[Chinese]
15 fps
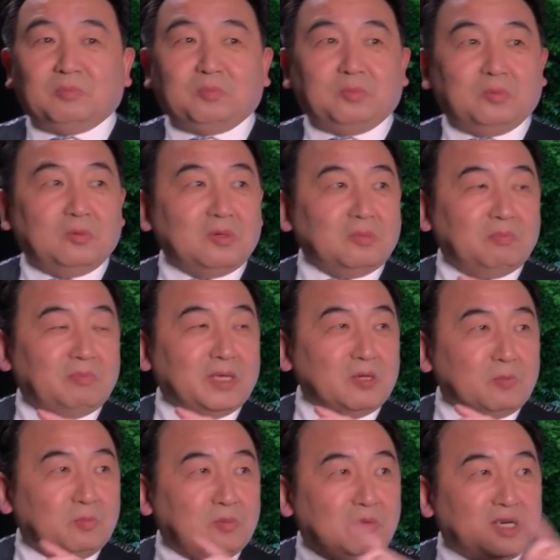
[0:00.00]
不没
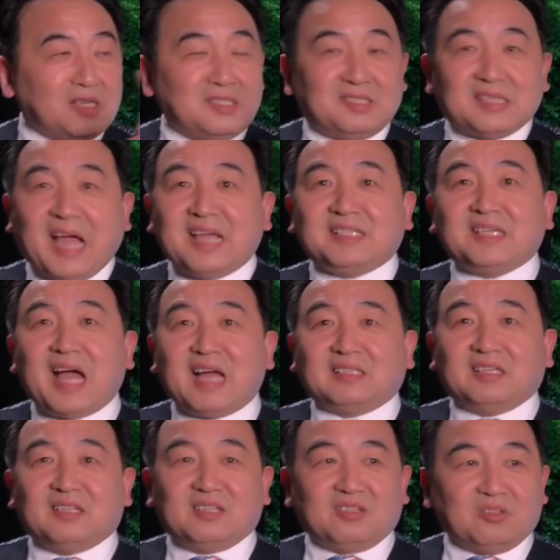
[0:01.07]
有不恨台下
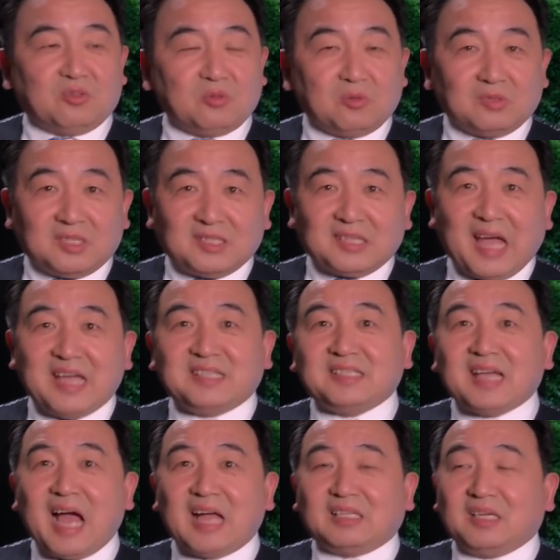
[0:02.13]
的，坐在台
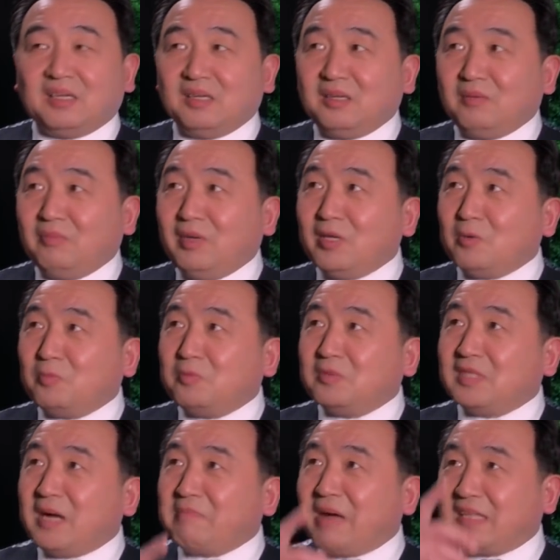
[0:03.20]
下的没有
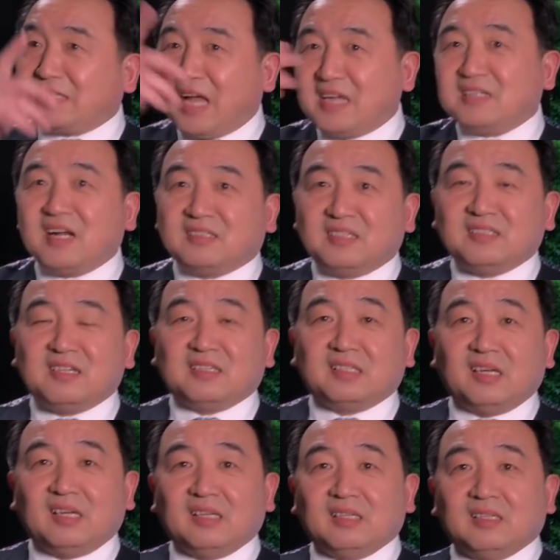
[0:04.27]
不想把台上的弄下来，